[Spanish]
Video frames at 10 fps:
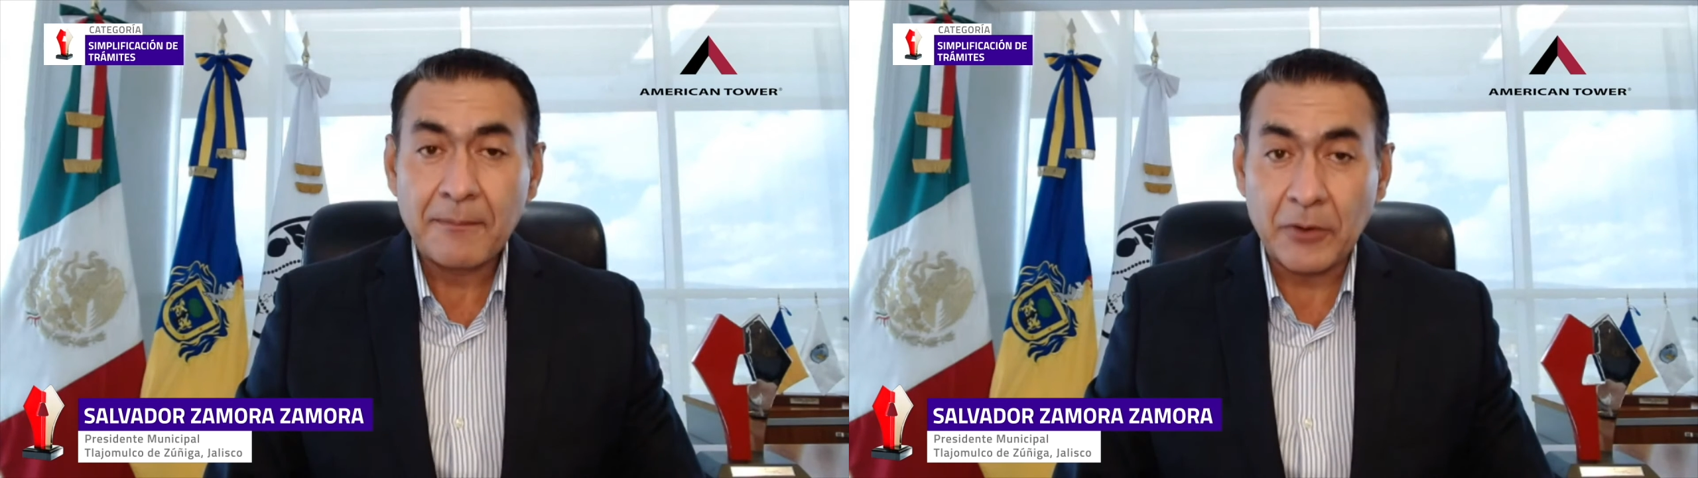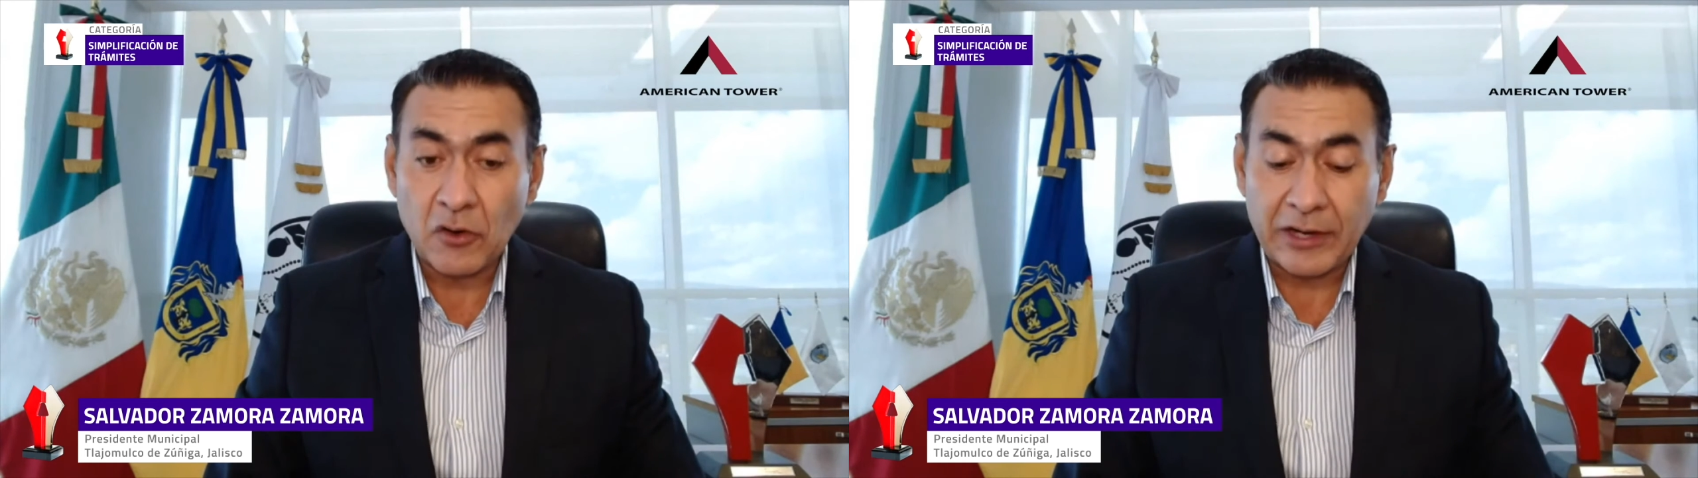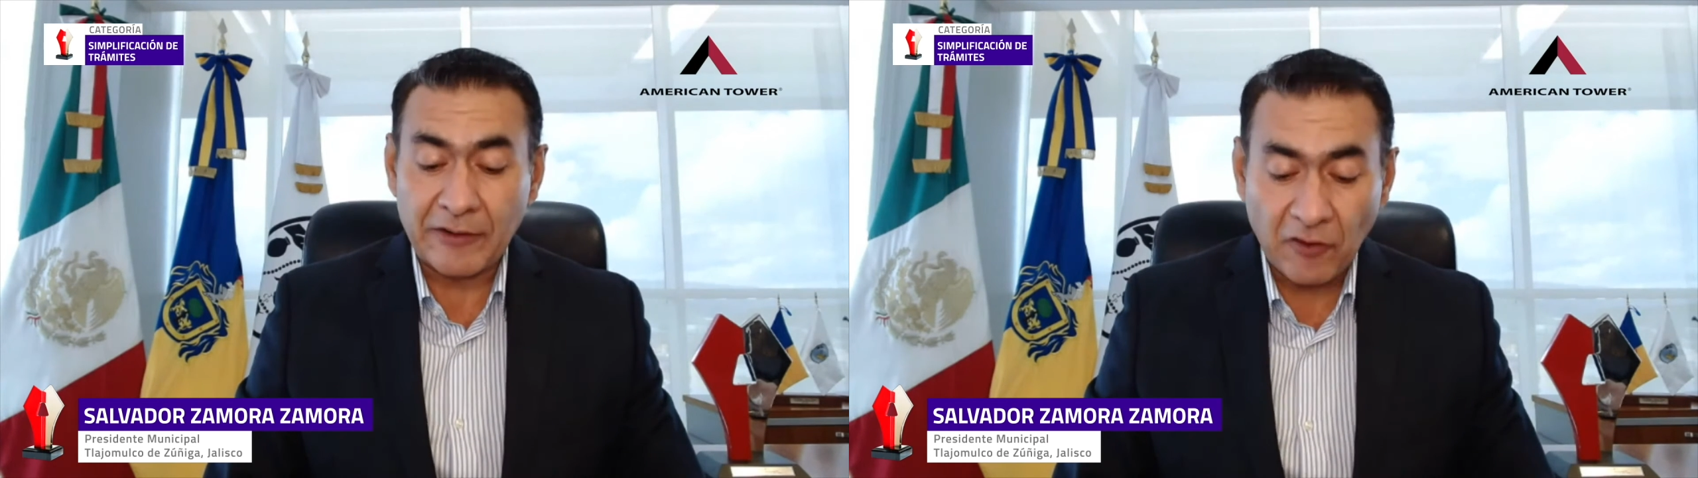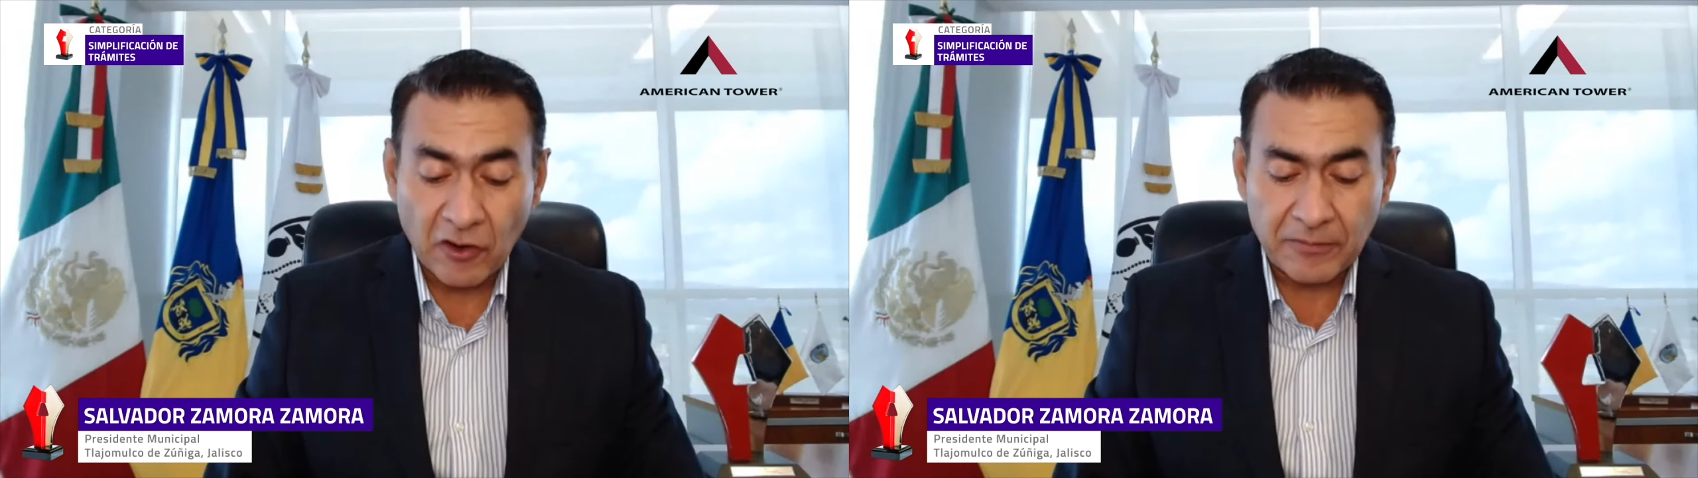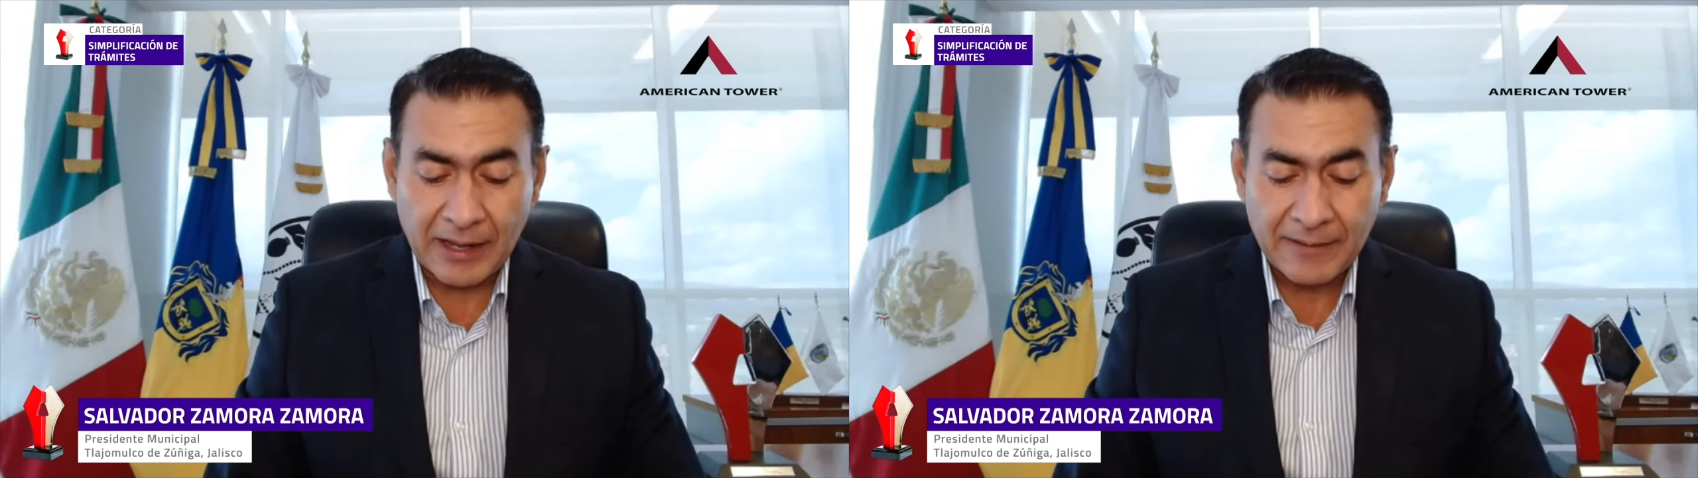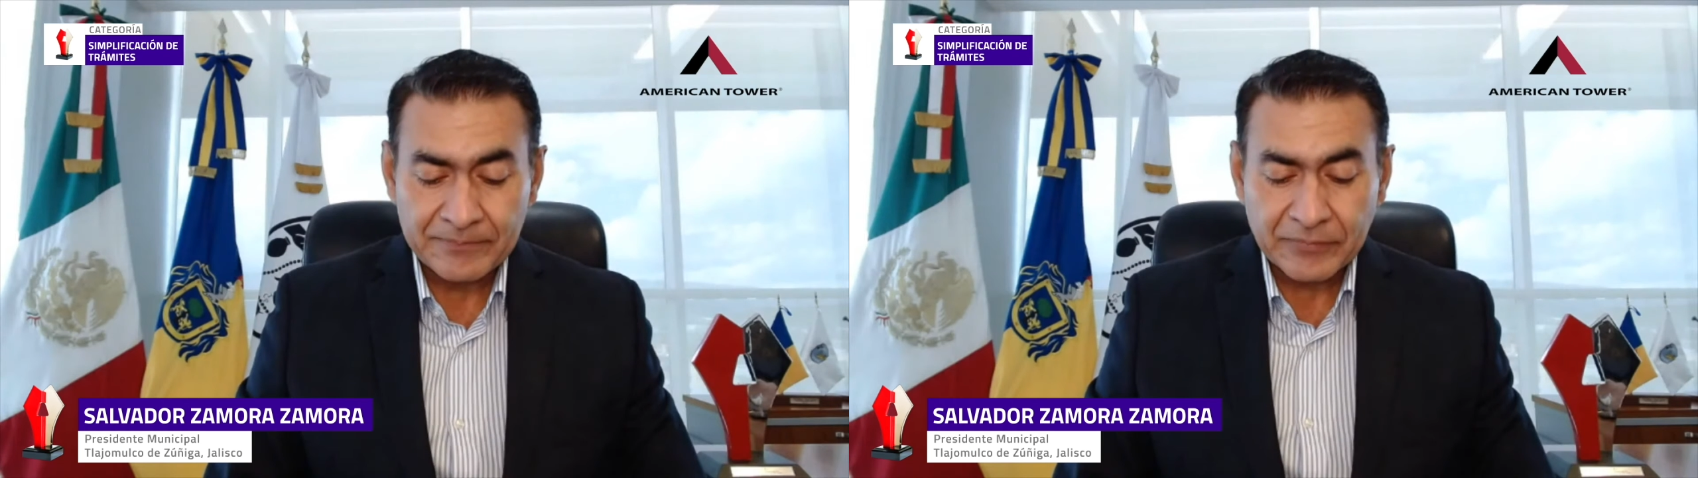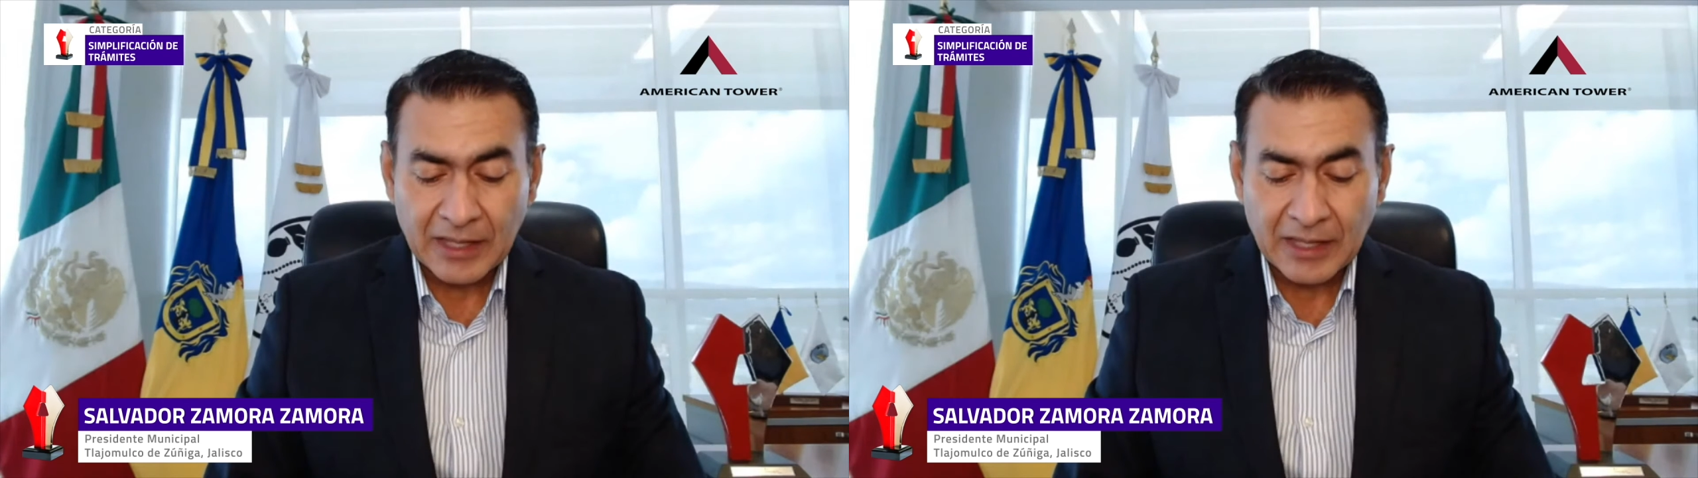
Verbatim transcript: ProReforma,